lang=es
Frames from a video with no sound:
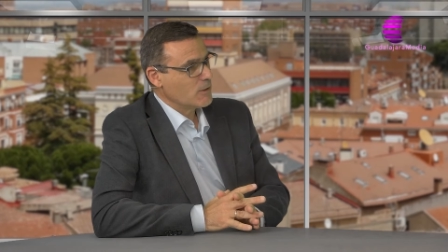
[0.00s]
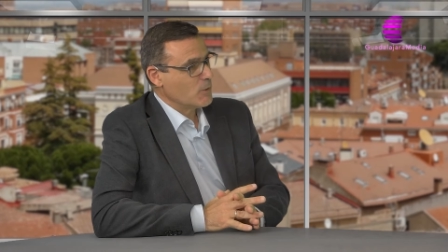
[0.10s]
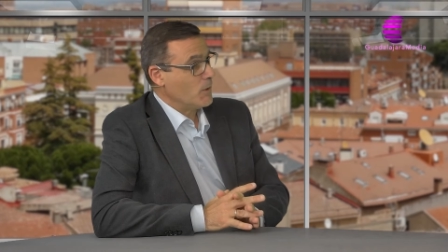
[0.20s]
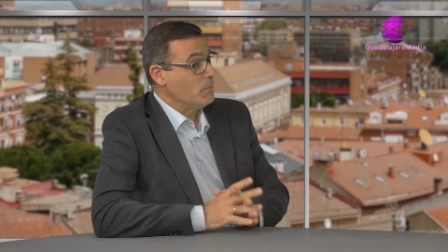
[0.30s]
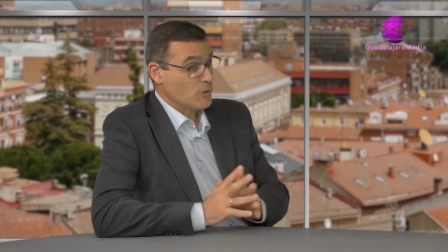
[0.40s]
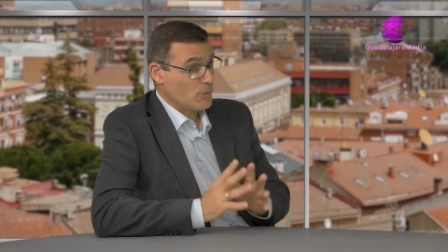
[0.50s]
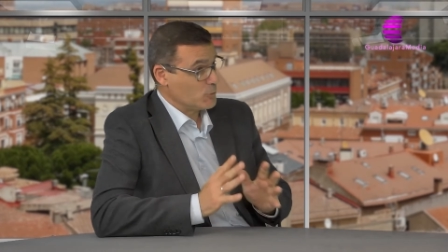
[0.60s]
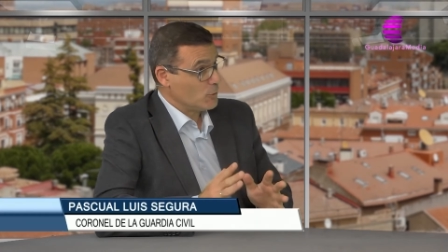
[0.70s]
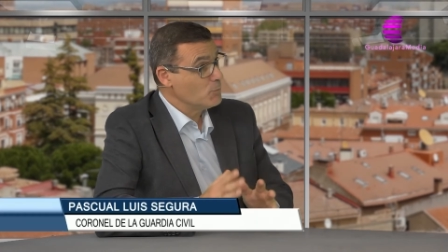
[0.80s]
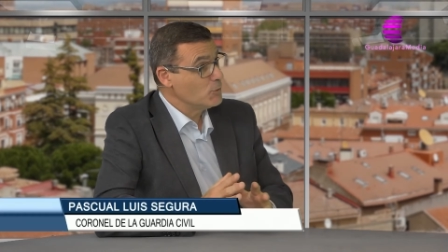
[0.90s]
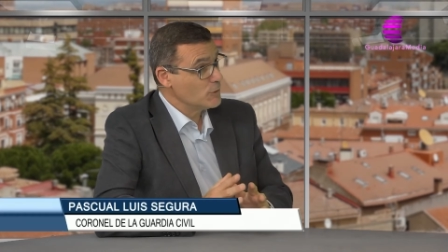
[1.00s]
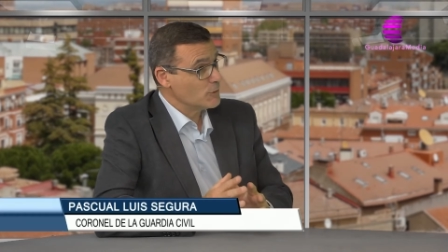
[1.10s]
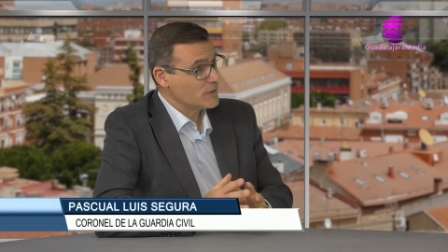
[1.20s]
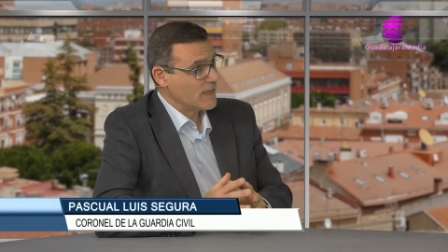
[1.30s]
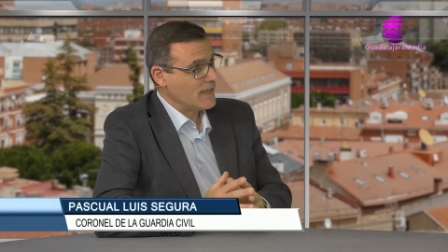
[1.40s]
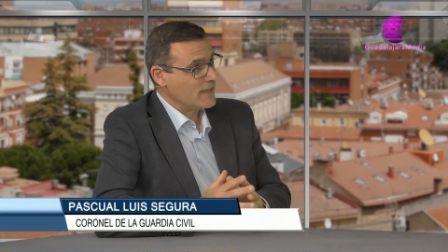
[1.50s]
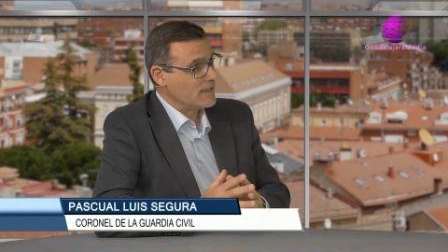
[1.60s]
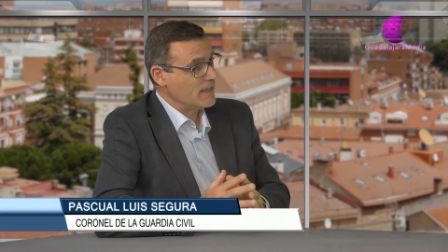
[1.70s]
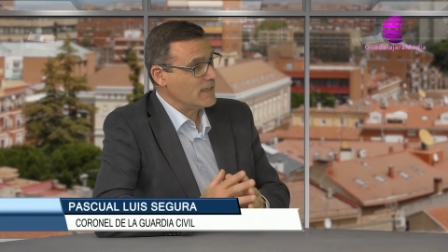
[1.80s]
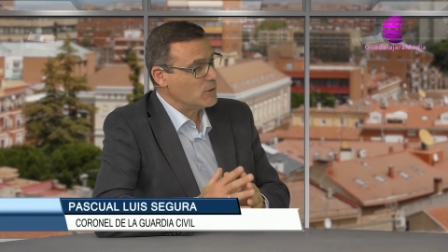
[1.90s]
Lo cual, pero como todo el mundo, o sea,
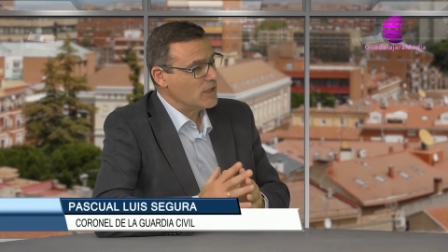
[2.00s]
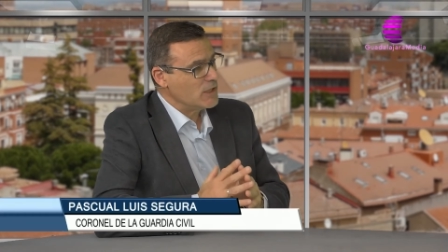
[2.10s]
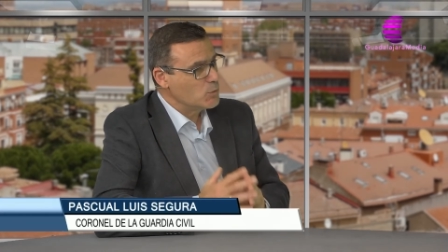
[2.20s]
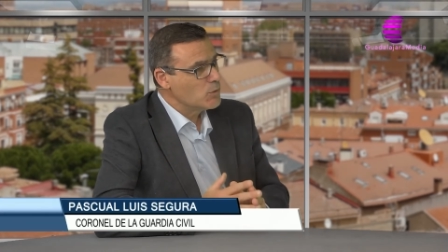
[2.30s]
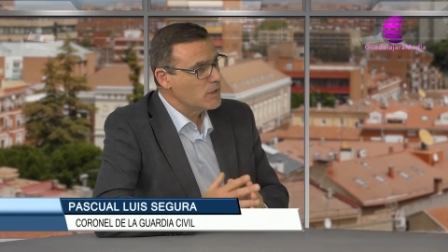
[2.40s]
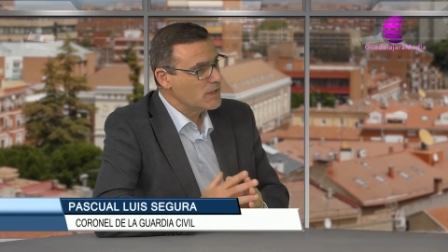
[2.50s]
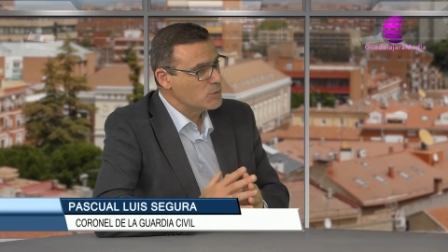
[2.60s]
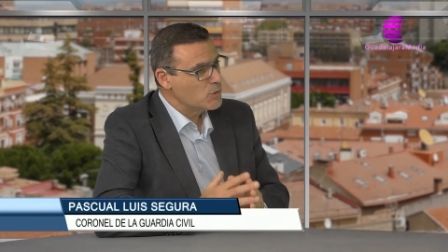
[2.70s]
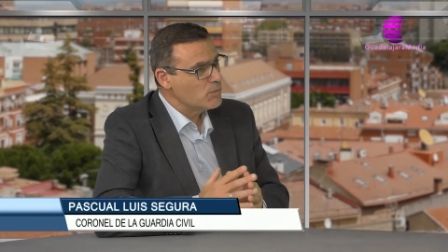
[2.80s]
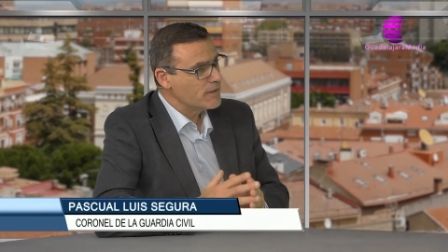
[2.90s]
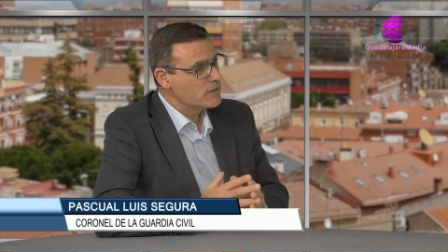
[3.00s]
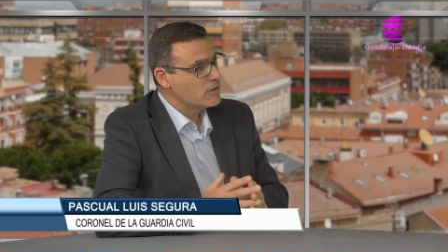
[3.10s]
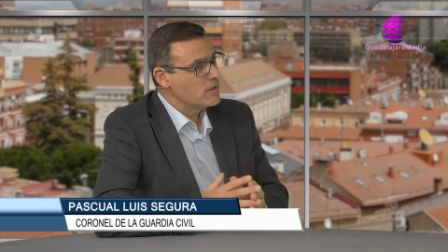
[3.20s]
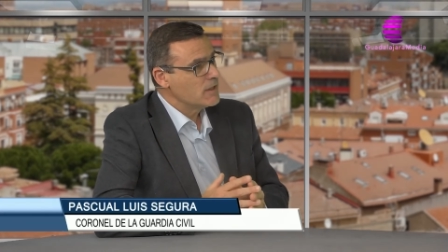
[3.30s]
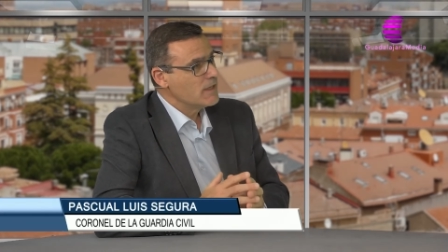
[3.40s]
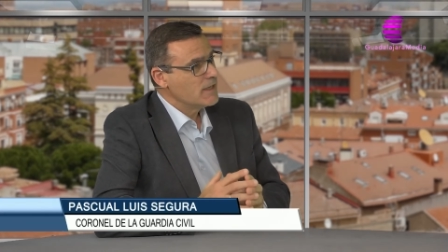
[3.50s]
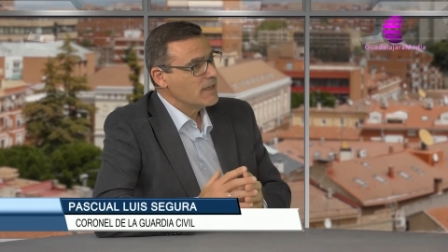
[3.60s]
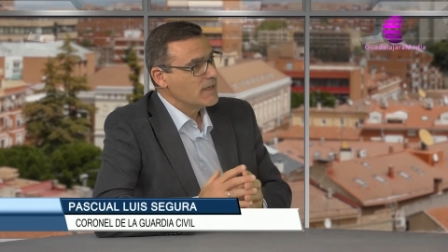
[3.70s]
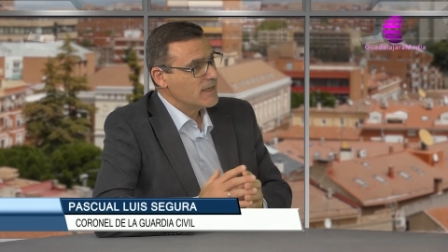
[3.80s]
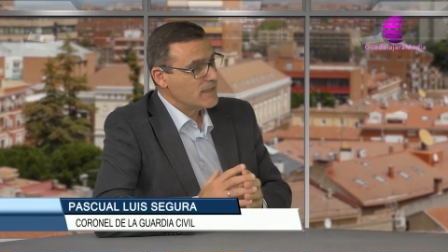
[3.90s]
y en, y en un momento
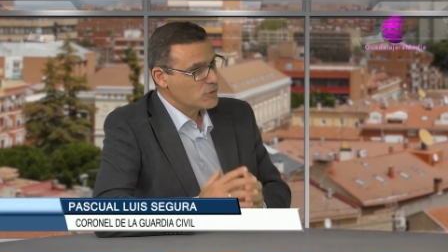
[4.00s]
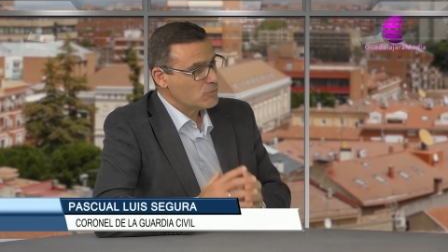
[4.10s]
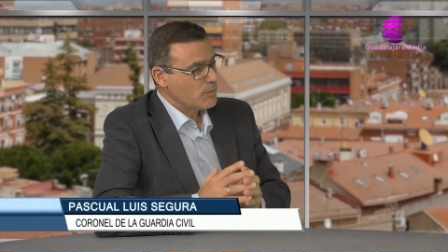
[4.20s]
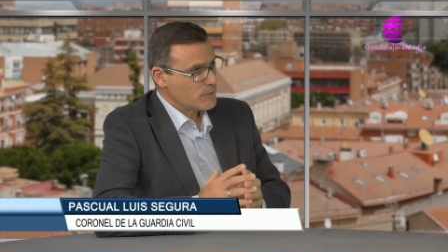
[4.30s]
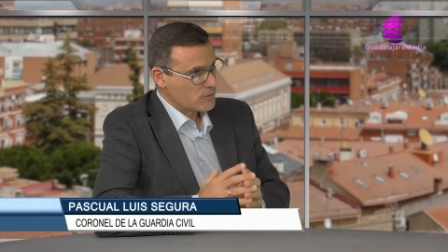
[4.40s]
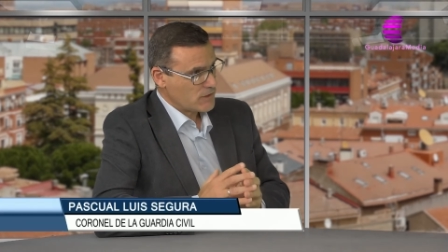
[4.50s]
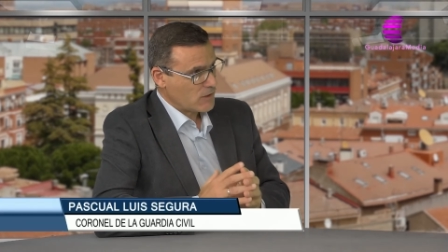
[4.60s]
en estos momentos